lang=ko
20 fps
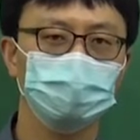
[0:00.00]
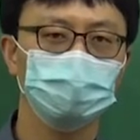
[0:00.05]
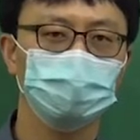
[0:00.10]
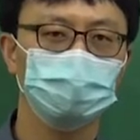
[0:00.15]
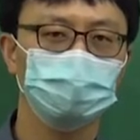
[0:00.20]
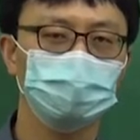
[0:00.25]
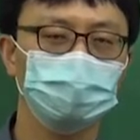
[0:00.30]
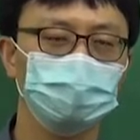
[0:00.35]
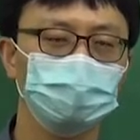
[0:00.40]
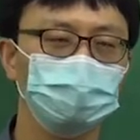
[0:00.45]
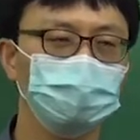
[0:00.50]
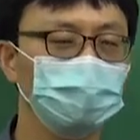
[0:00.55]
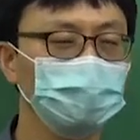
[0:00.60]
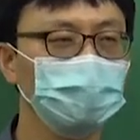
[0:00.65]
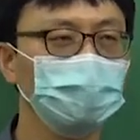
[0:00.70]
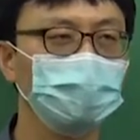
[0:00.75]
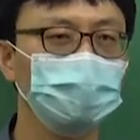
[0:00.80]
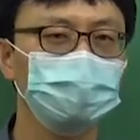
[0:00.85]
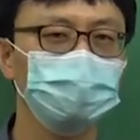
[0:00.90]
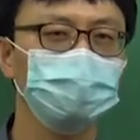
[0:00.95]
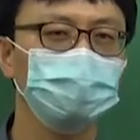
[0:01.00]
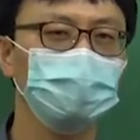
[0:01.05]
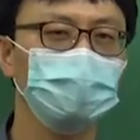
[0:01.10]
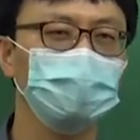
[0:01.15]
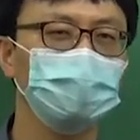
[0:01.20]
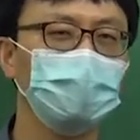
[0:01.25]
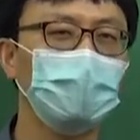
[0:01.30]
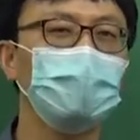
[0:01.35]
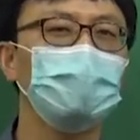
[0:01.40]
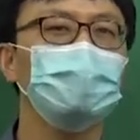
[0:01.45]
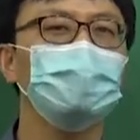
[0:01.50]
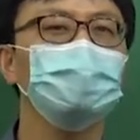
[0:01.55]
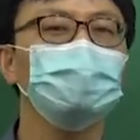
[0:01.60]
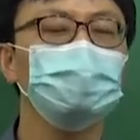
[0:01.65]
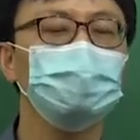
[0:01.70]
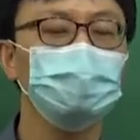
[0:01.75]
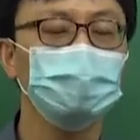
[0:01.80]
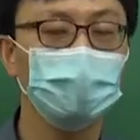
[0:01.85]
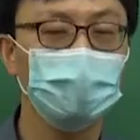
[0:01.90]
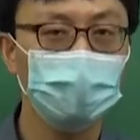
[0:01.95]
뭐, 뭐랄까 좀 이렇게
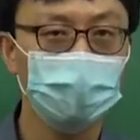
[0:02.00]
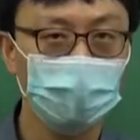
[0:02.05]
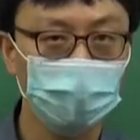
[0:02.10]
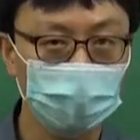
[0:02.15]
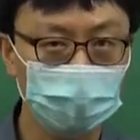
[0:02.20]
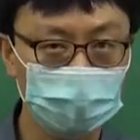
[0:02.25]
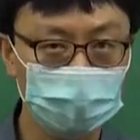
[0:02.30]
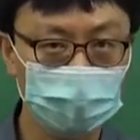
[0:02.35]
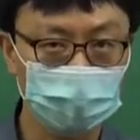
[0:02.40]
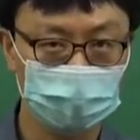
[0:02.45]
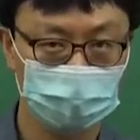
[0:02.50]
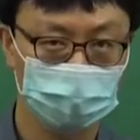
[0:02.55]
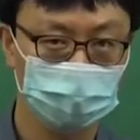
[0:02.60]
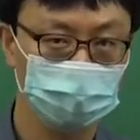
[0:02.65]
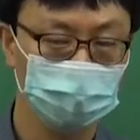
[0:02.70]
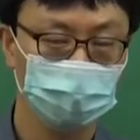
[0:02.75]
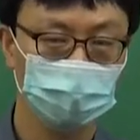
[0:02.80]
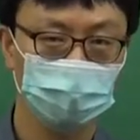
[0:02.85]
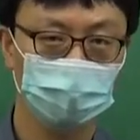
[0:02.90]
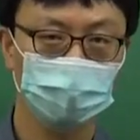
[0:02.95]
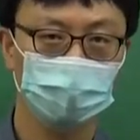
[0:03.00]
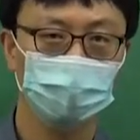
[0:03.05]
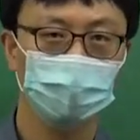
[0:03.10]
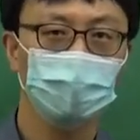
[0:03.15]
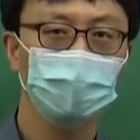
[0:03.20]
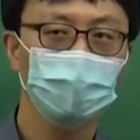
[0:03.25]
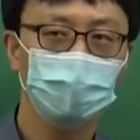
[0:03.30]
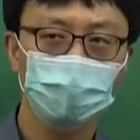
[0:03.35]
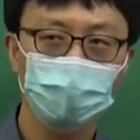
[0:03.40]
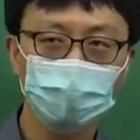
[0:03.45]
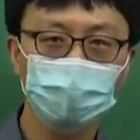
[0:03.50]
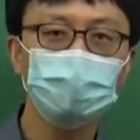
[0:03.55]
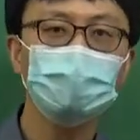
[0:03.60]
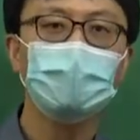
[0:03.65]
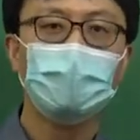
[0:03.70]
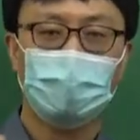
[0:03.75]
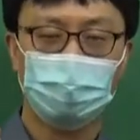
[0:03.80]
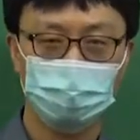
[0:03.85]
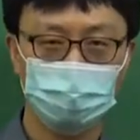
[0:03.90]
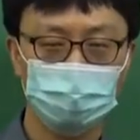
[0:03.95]
예의, 예의 어긋나는 예, 그런 게
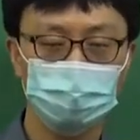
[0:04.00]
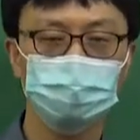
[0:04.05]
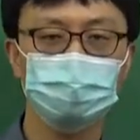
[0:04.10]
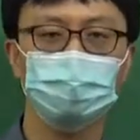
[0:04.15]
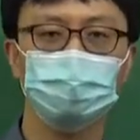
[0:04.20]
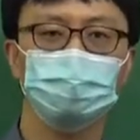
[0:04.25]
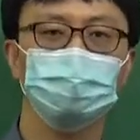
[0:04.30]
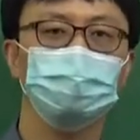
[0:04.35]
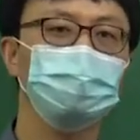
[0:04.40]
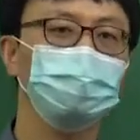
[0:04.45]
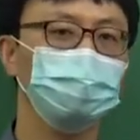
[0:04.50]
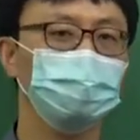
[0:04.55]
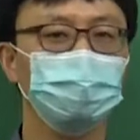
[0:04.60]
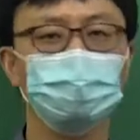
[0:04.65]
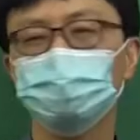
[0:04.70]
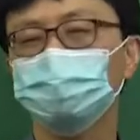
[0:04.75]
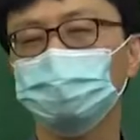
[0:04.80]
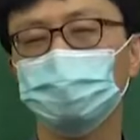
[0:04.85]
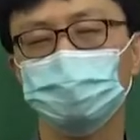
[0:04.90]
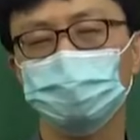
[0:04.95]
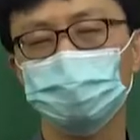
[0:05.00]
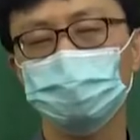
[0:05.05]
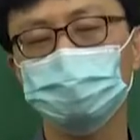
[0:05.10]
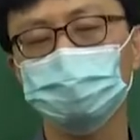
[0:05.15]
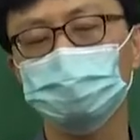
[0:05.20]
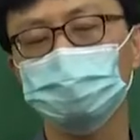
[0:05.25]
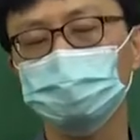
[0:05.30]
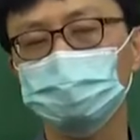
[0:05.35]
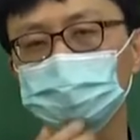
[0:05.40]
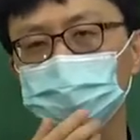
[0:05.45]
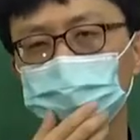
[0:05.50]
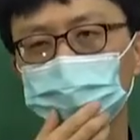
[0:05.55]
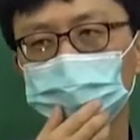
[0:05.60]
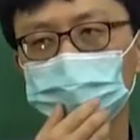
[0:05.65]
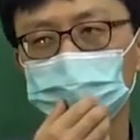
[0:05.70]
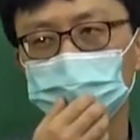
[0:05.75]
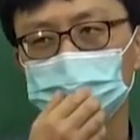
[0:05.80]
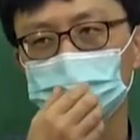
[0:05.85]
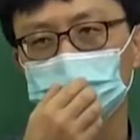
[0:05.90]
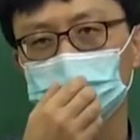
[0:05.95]
아닌 이상은 여러분의
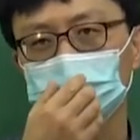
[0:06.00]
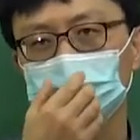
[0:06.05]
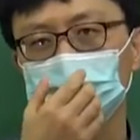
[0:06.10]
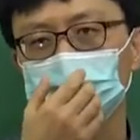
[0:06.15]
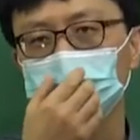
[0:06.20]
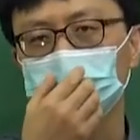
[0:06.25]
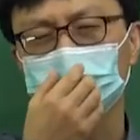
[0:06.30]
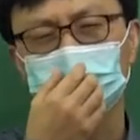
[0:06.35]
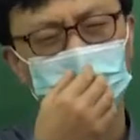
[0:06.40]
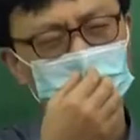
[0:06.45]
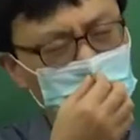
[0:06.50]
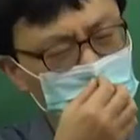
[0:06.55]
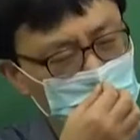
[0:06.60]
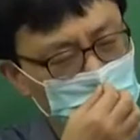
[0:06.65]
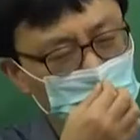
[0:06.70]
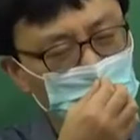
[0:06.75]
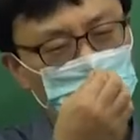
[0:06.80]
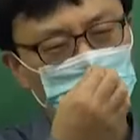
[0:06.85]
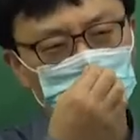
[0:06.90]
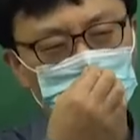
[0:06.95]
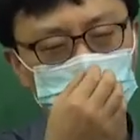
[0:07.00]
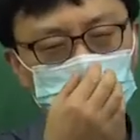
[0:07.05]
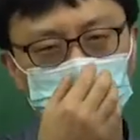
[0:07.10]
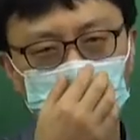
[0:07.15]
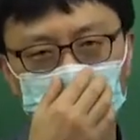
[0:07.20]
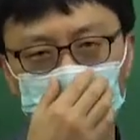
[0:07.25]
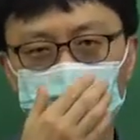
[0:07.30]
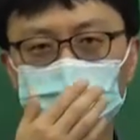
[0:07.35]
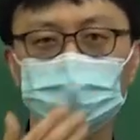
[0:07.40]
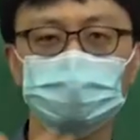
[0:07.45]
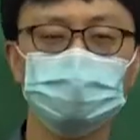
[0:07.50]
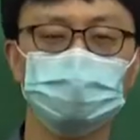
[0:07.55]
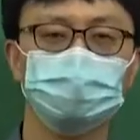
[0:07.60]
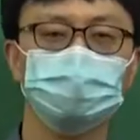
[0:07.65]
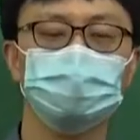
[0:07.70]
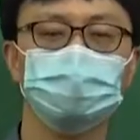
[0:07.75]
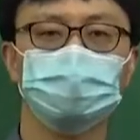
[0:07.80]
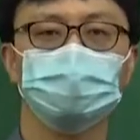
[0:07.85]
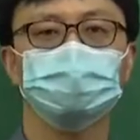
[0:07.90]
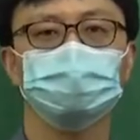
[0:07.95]
표정에서는 이제 뭐 크게 여러분이 고투리
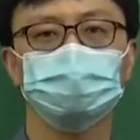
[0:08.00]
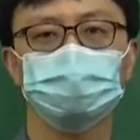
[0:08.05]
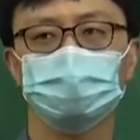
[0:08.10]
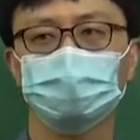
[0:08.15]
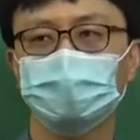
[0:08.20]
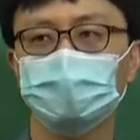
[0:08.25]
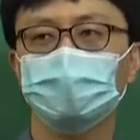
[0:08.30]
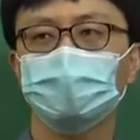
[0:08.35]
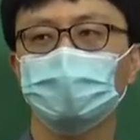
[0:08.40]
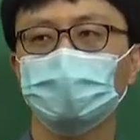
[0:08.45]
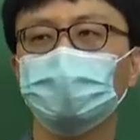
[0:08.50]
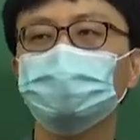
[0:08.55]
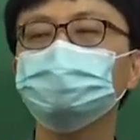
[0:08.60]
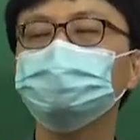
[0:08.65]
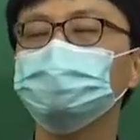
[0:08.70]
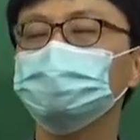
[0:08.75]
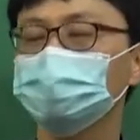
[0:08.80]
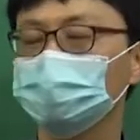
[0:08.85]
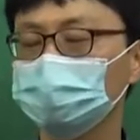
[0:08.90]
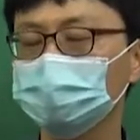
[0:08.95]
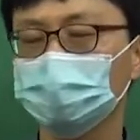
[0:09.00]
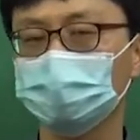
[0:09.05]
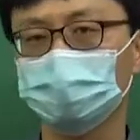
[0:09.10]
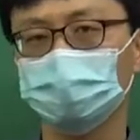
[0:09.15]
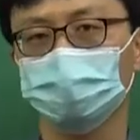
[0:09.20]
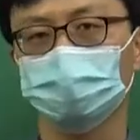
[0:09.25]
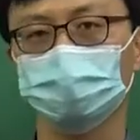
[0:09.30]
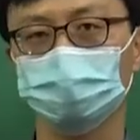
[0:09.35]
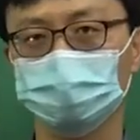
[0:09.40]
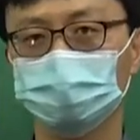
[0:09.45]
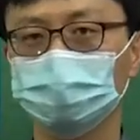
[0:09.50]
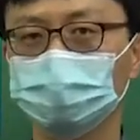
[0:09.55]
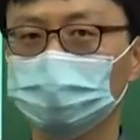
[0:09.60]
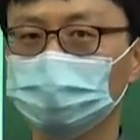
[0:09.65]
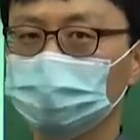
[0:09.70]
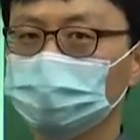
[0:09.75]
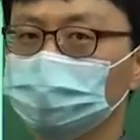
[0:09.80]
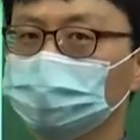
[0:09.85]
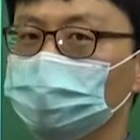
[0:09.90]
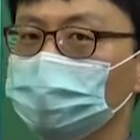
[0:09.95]
잡힐 일은 없을 거다. 어